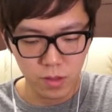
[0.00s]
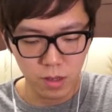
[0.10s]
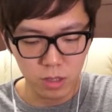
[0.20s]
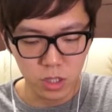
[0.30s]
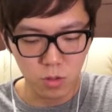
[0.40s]

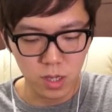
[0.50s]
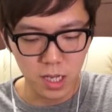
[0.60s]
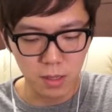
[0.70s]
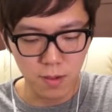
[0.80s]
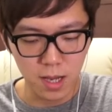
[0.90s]
よし、こっか
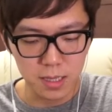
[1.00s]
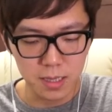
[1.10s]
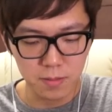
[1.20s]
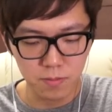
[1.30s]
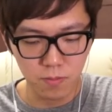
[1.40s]
らいきま
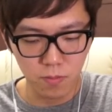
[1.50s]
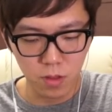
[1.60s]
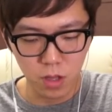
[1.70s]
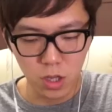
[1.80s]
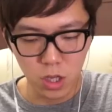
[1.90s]
す。
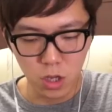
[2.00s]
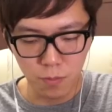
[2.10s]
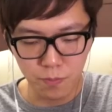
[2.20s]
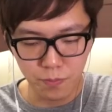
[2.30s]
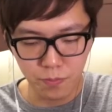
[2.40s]
よっ